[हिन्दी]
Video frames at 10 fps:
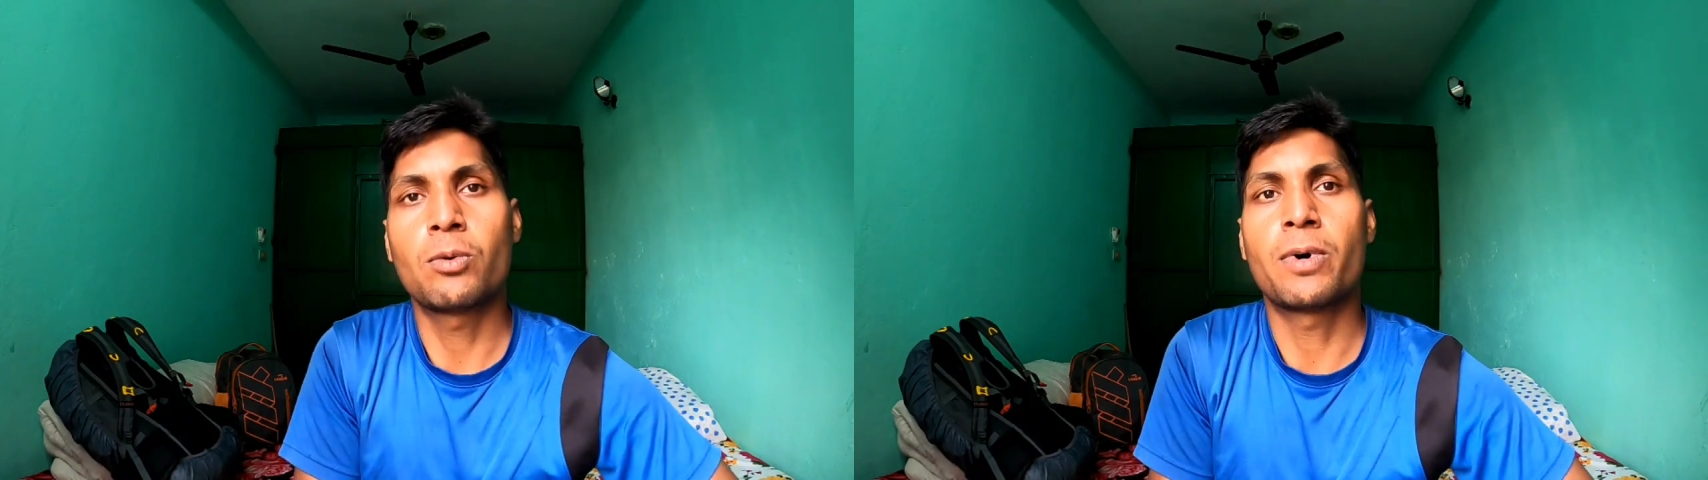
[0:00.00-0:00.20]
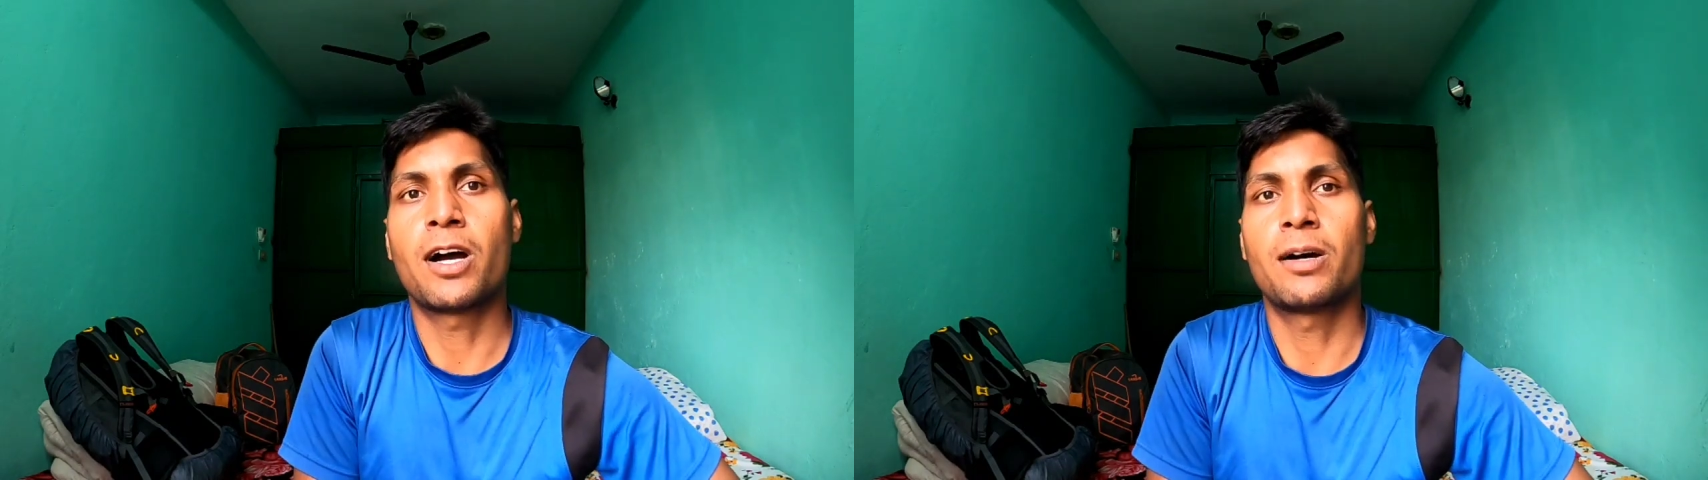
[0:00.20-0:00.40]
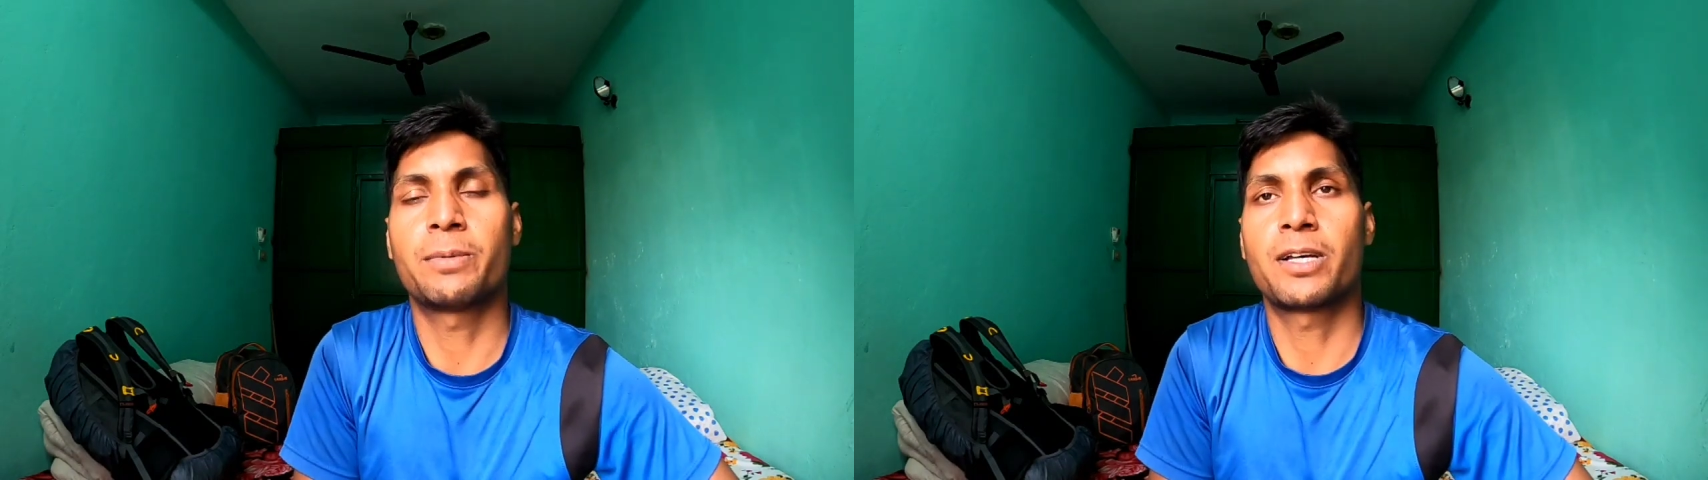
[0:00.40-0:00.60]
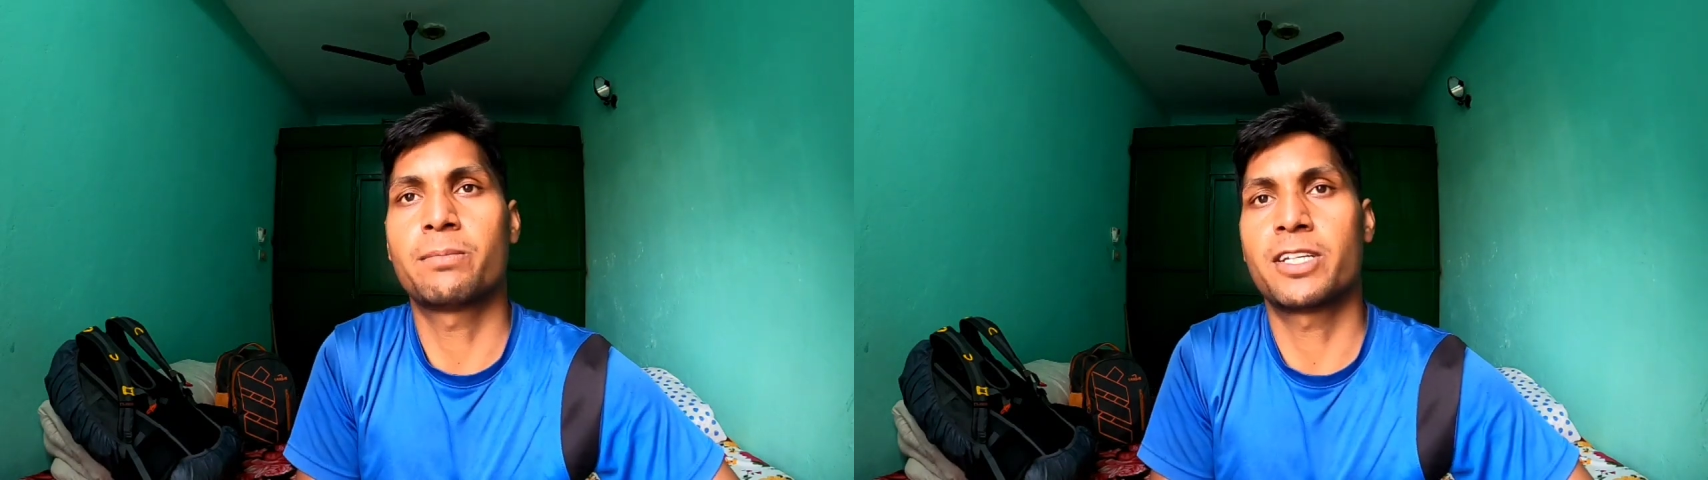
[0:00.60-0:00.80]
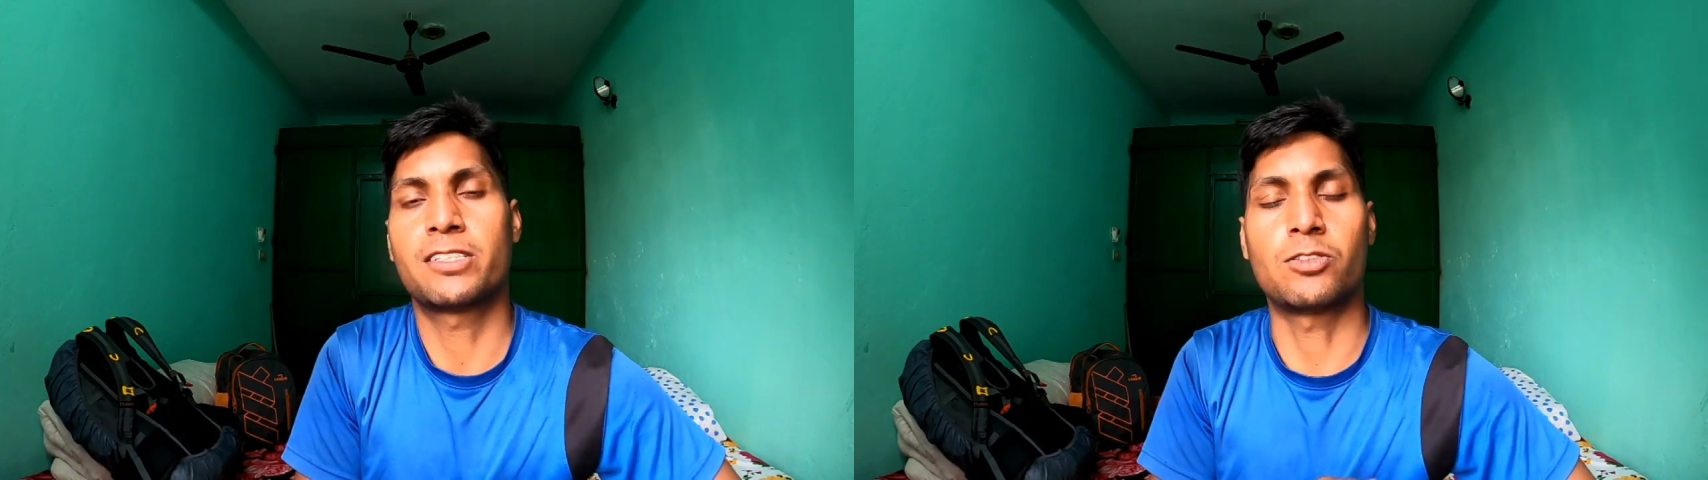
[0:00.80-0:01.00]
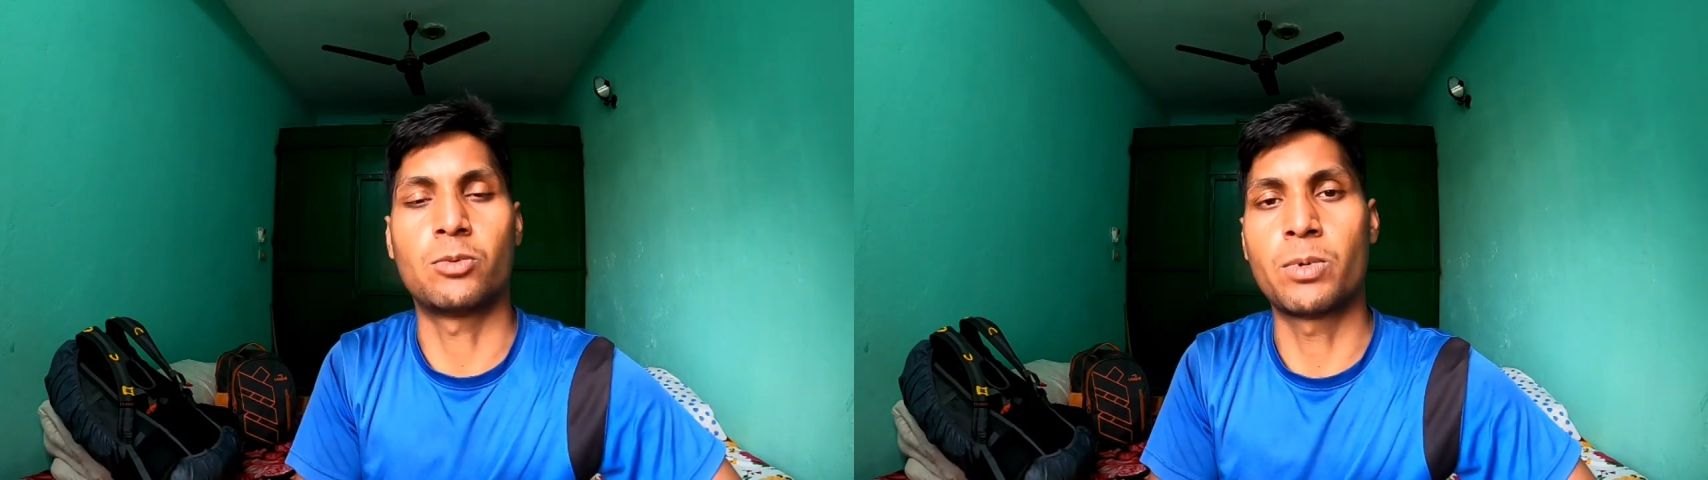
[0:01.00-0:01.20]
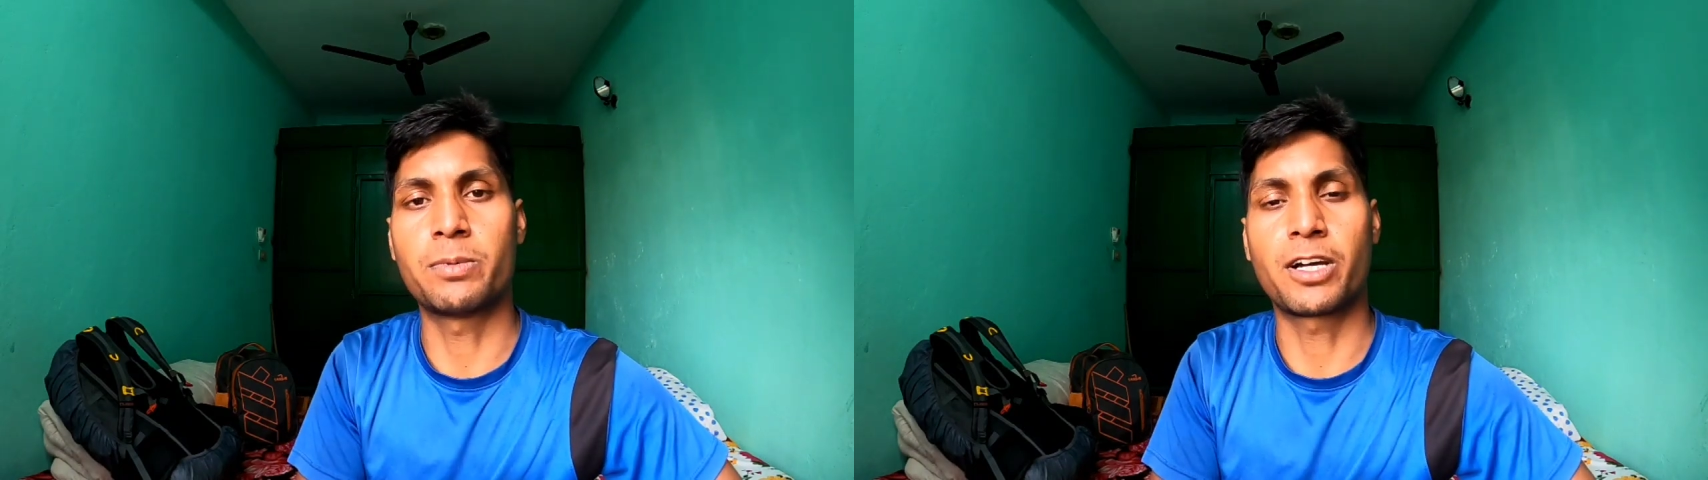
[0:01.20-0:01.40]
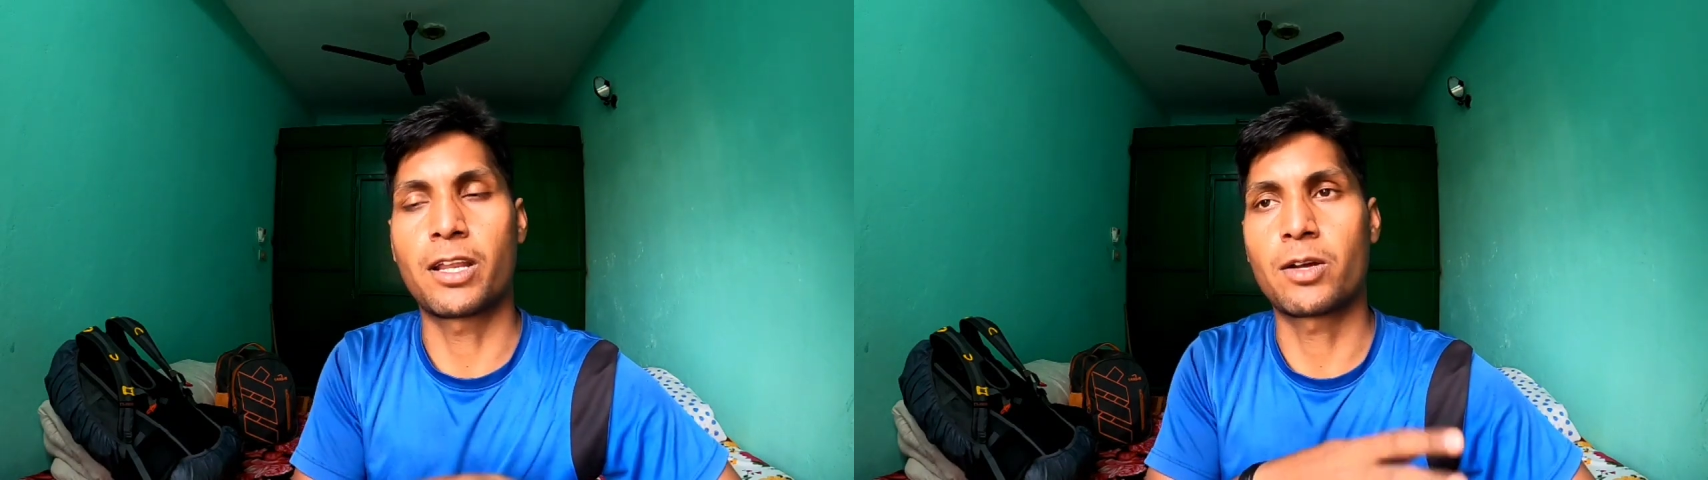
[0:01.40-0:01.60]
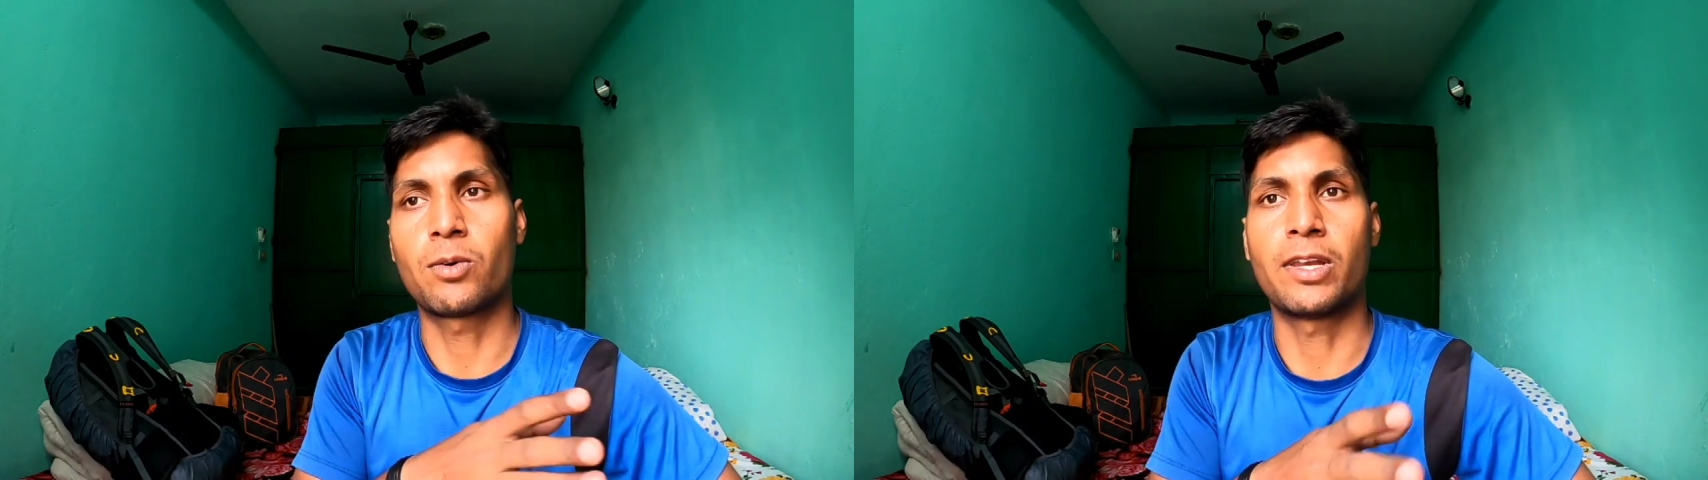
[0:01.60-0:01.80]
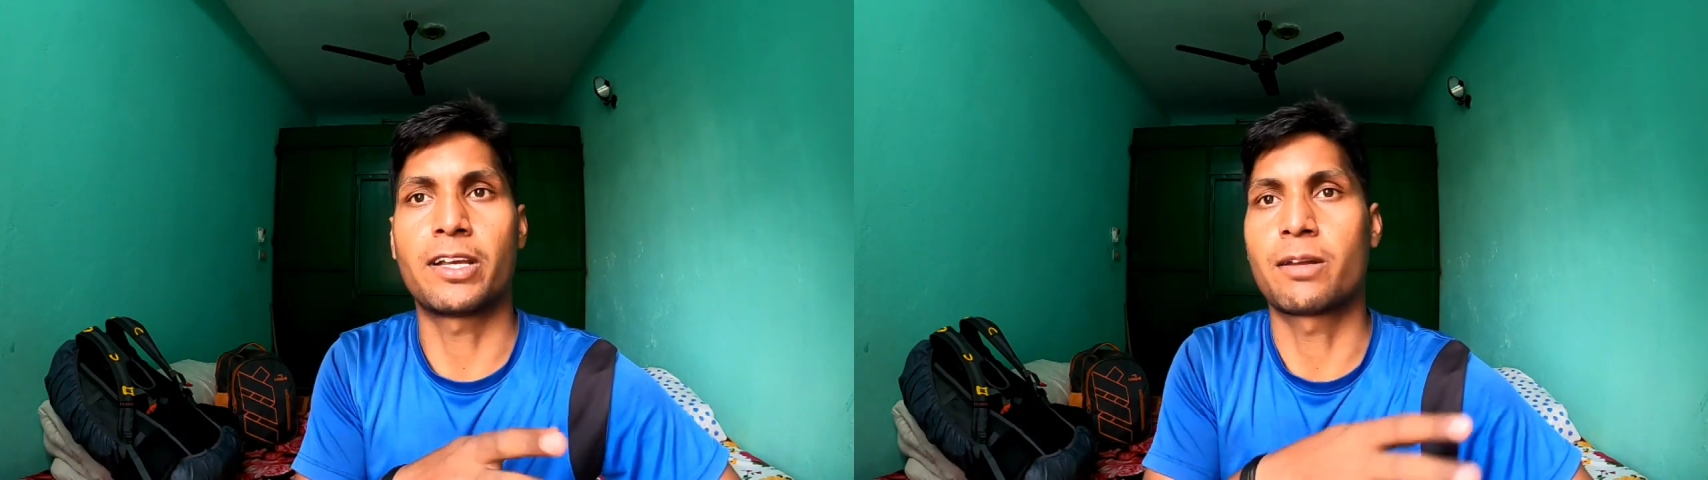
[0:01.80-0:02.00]
तो वहाँ पर मैंने सुमो वगैरह
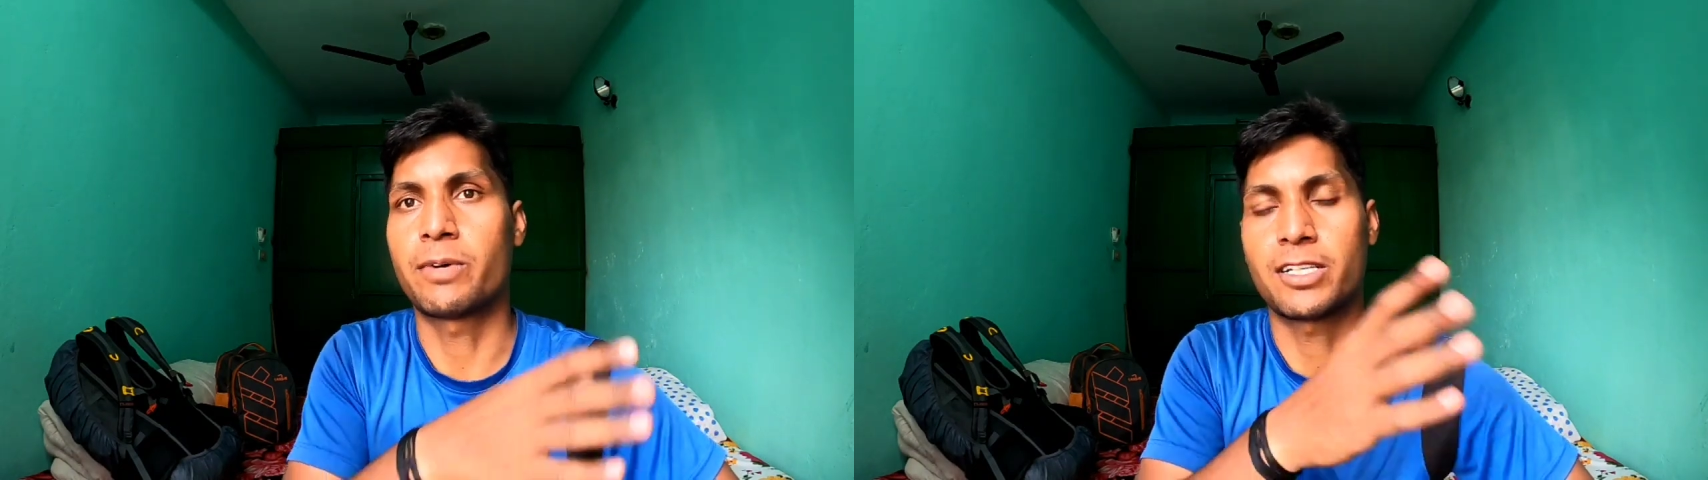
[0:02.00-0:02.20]
को लेकर